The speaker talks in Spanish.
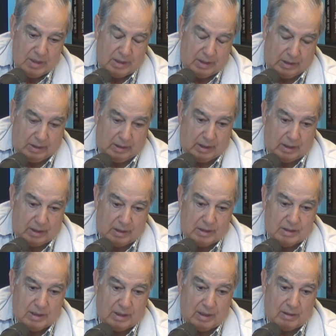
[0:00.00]
este, que
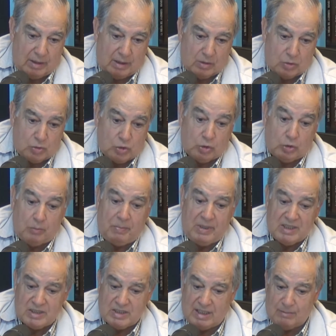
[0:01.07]
dice, nosotros
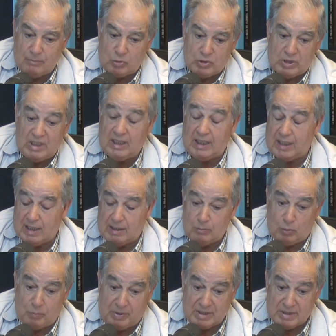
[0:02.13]
pensamos y
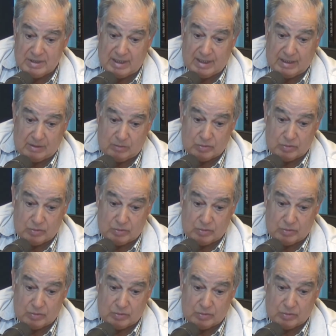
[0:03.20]
dejamos pensar.